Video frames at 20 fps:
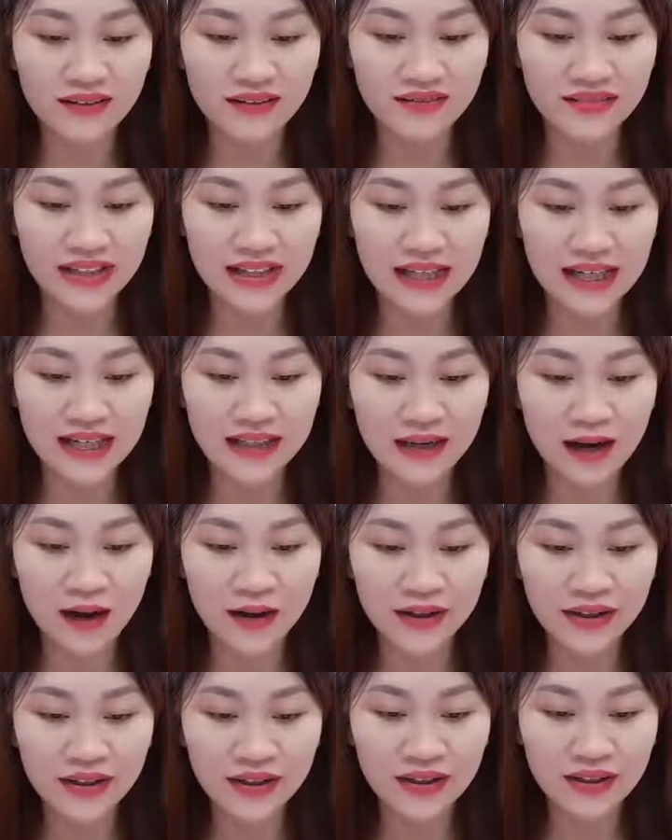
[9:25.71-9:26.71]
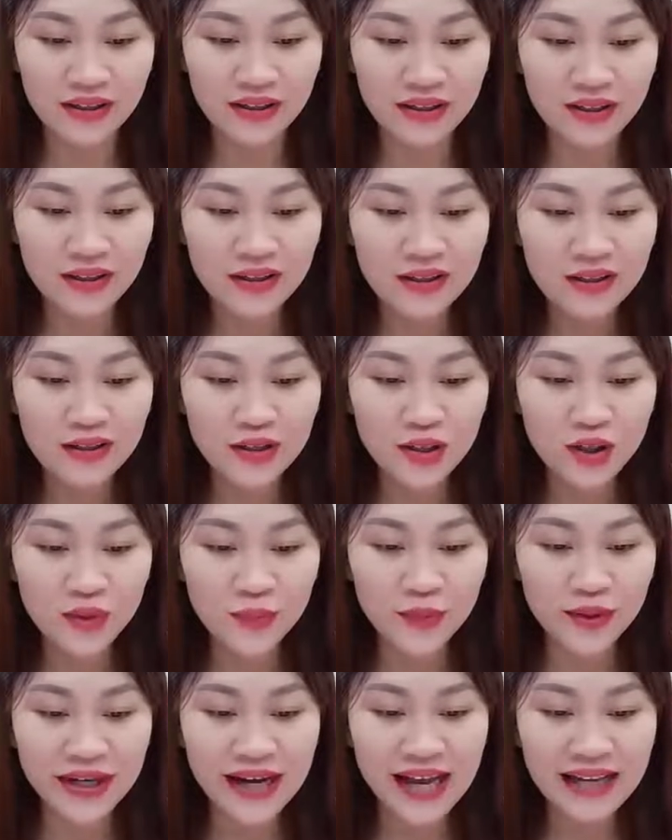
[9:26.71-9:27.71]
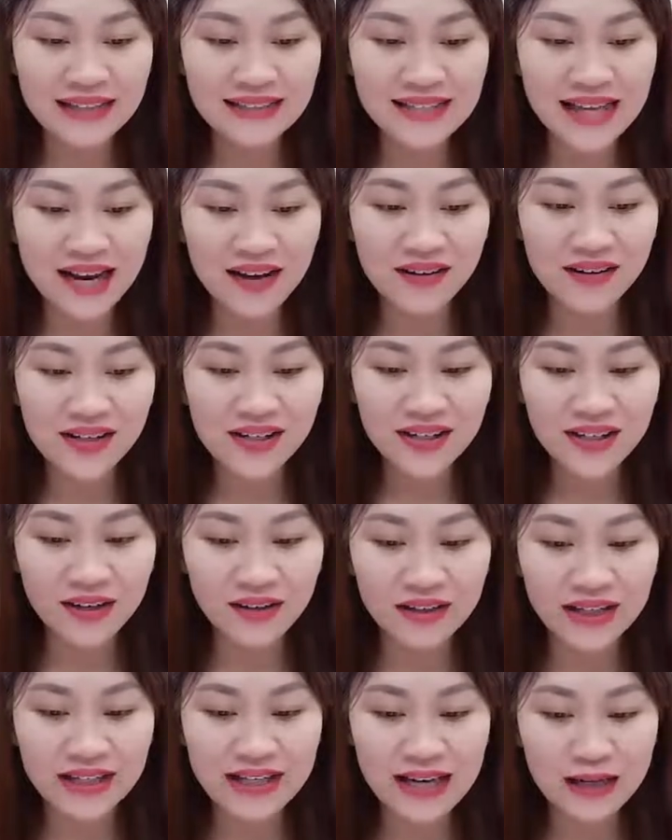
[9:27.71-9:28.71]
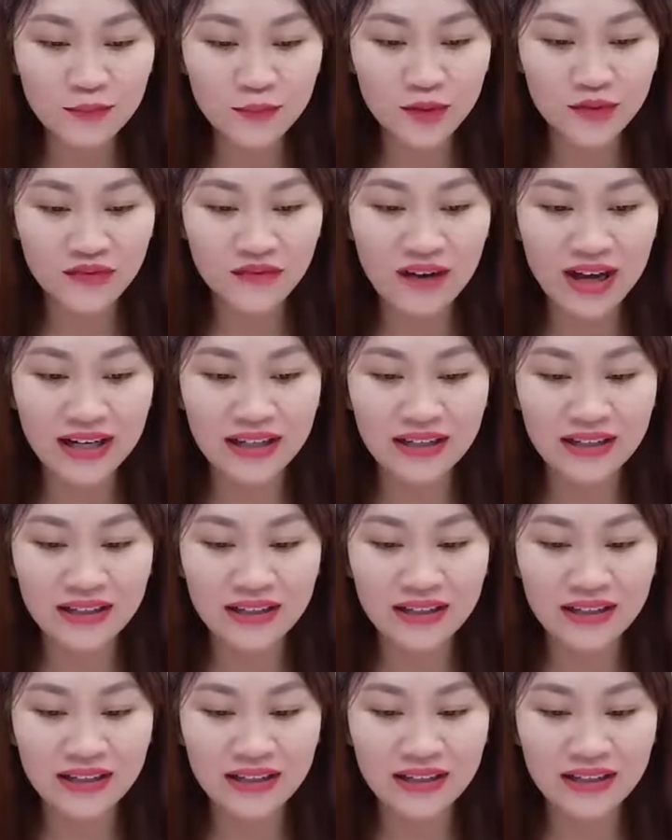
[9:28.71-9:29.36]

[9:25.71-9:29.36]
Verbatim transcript: Vì thế nói, cô muốn ăn sao, có thể đặt một phần.